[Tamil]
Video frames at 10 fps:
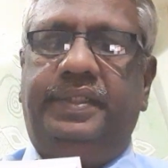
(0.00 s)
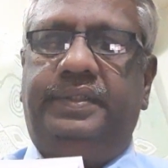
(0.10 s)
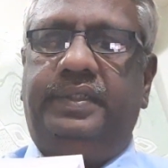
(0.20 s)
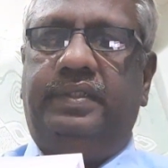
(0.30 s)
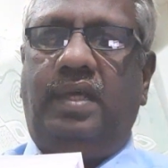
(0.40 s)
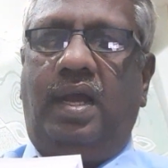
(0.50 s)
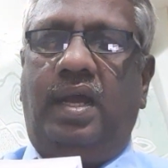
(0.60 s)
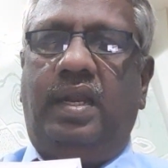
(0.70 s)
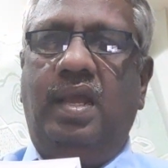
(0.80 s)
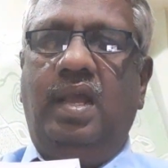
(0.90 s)

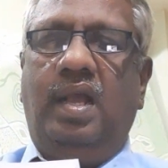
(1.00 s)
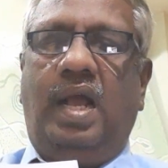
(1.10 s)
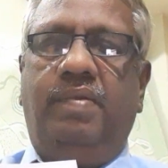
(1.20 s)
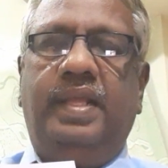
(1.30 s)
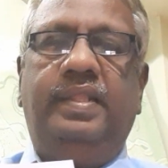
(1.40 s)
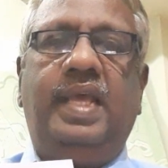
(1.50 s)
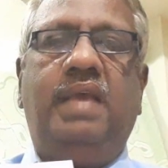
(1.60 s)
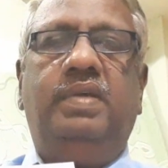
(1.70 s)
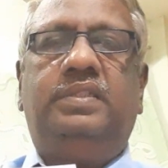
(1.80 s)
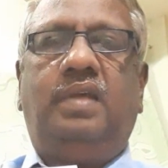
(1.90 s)
சிருஷ்டித்தார் அவனை தேவ